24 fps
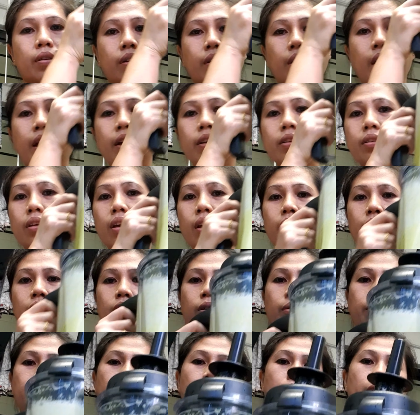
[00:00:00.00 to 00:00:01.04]
Guys, ito
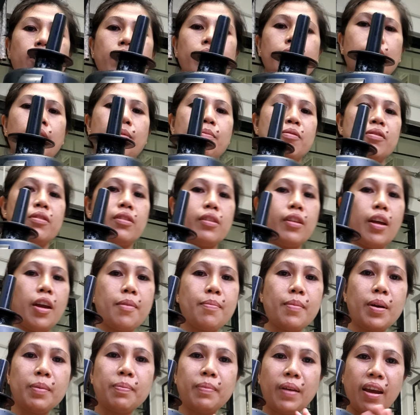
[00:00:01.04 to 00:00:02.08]
na po. Tapos na tayo
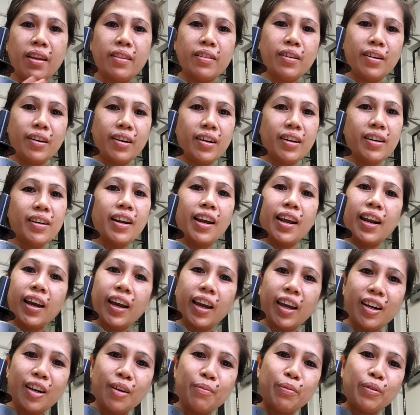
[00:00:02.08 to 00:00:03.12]
mag-blender.
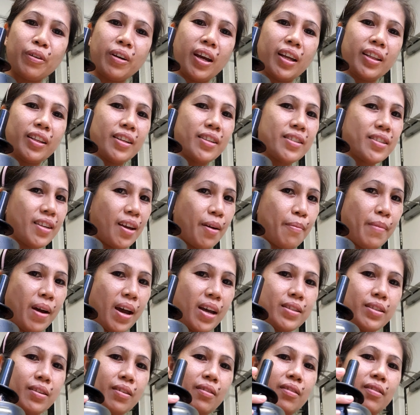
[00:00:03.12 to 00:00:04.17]
Lalagay na po natin sa
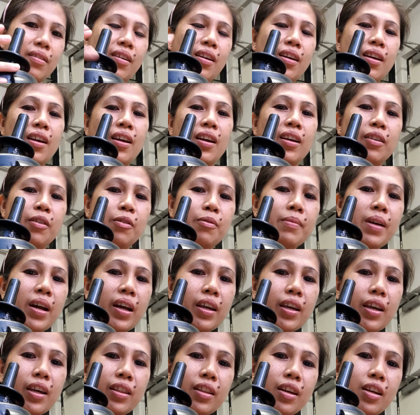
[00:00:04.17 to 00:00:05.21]
baso. Kung
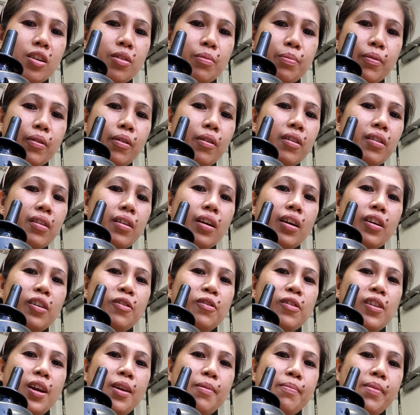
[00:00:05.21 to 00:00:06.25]
makikita nyo po,
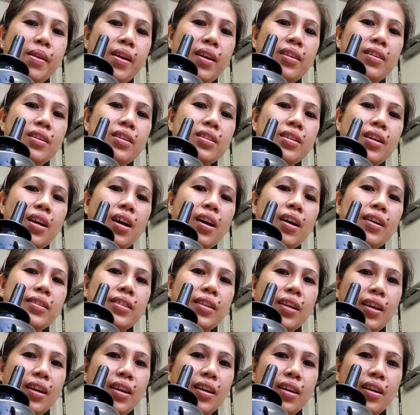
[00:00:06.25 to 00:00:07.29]
nagkulay berde siya
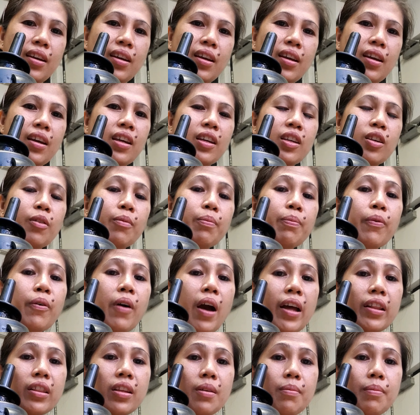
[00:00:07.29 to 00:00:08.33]
kasi yung pong
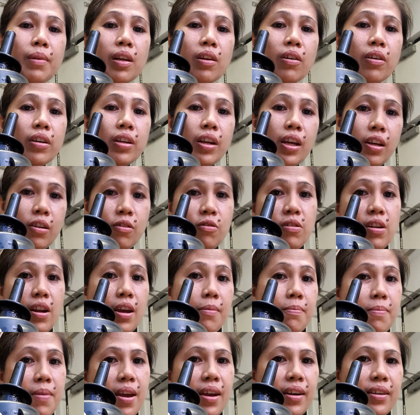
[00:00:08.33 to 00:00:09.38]
ating melon ay
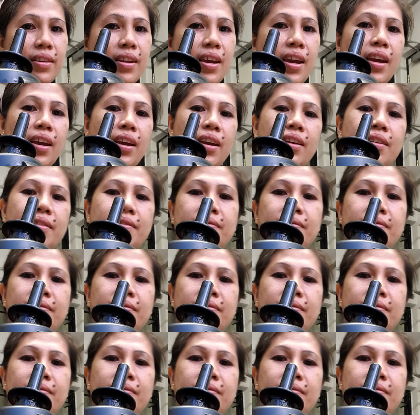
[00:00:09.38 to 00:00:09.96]
kulay berde.